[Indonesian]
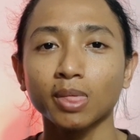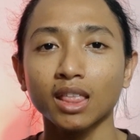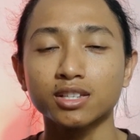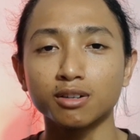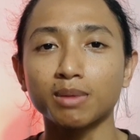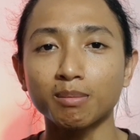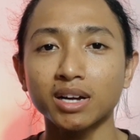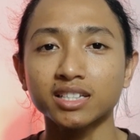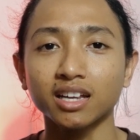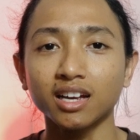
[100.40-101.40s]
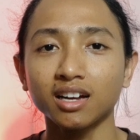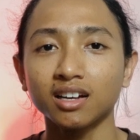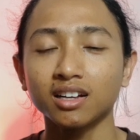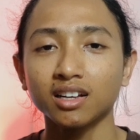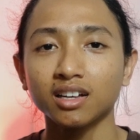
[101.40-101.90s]
seumpama saya
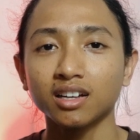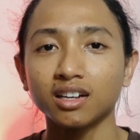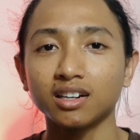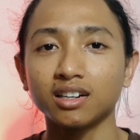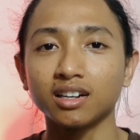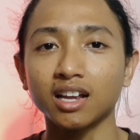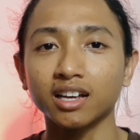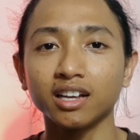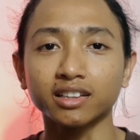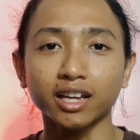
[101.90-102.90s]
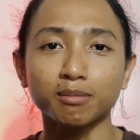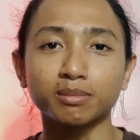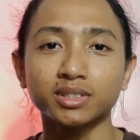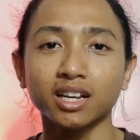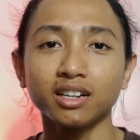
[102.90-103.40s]
uh, lagi
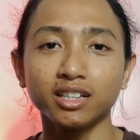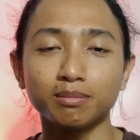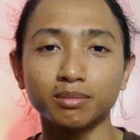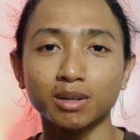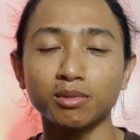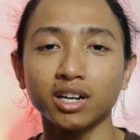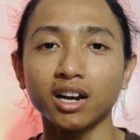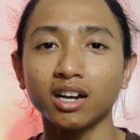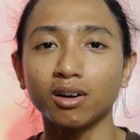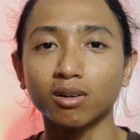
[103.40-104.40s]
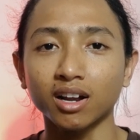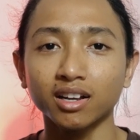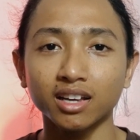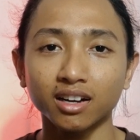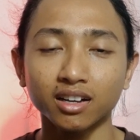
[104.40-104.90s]
ngetem, saya diem, kemudian ada orang
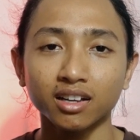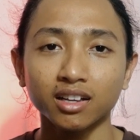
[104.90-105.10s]
yang